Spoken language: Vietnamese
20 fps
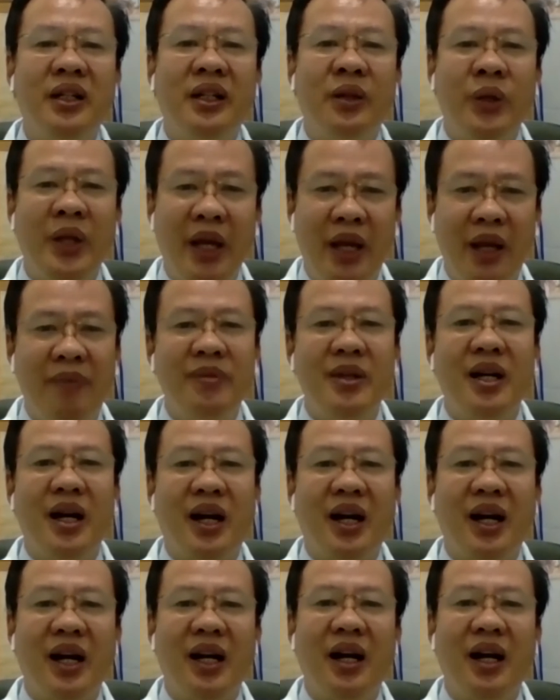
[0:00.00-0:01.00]
truyền nhiễm
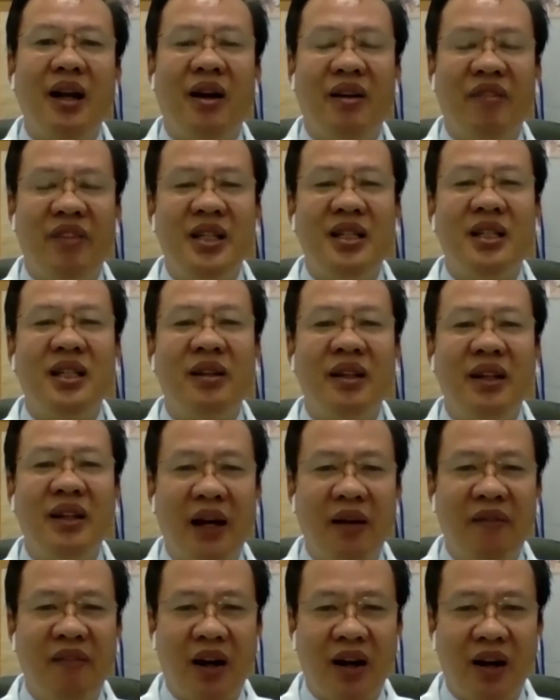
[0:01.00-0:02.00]
do các cái loại vi sinh
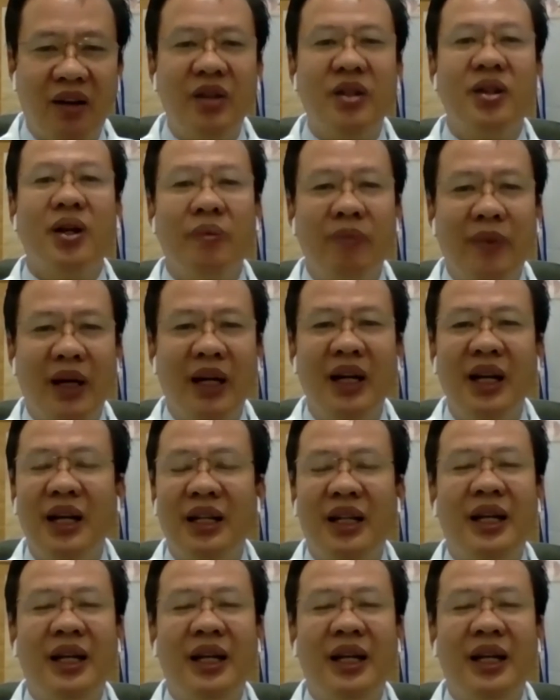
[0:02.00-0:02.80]
giải vật nói chung á,